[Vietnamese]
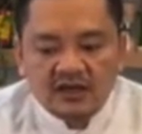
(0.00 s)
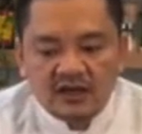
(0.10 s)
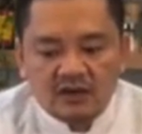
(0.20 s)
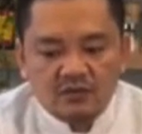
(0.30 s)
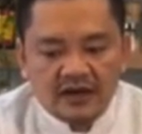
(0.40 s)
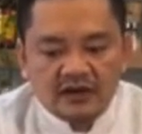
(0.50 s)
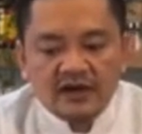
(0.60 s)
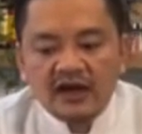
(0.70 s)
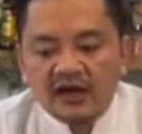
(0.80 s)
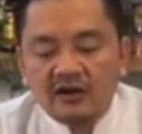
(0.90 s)
À, quốc đang có
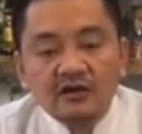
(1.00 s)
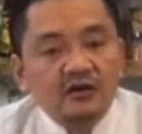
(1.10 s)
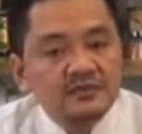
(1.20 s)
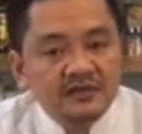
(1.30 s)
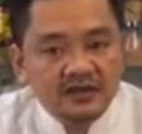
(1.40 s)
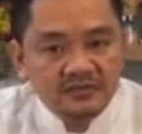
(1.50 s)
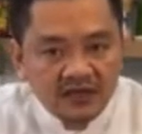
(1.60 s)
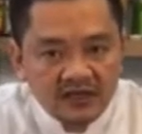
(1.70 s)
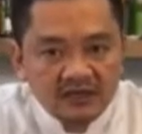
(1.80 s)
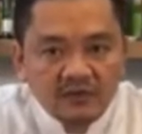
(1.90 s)
đây là có cơm kim
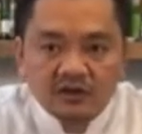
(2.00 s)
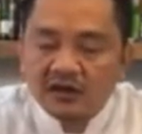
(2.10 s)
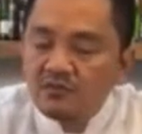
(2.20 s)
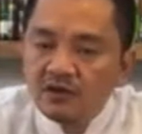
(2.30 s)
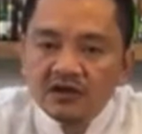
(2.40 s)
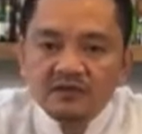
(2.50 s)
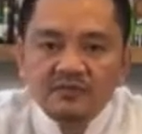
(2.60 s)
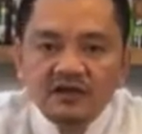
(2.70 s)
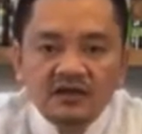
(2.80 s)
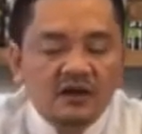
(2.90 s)
chi mọi người không có kim
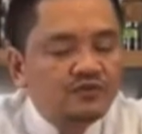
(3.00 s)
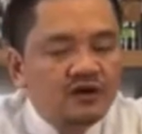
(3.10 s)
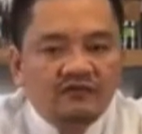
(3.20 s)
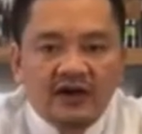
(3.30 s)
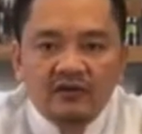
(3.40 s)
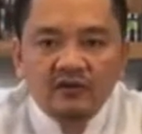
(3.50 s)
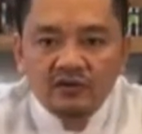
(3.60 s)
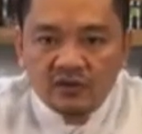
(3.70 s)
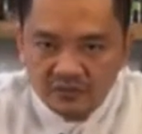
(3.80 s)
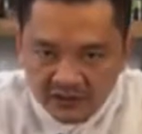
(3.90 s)
chi không cho vào luôn
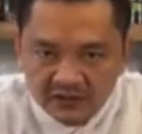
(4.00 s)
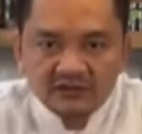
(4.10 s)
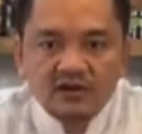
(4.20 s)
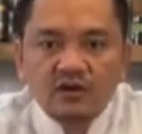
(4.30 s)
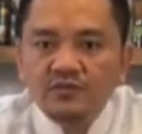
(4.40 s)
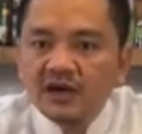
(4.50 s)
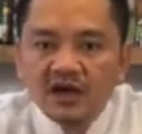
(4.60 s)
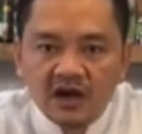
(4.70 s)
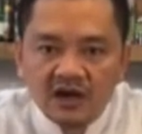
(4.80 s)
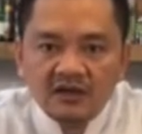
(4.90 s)
cũng được nó cũng rất
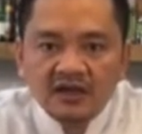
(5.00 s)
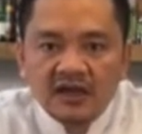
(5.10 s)
là ngon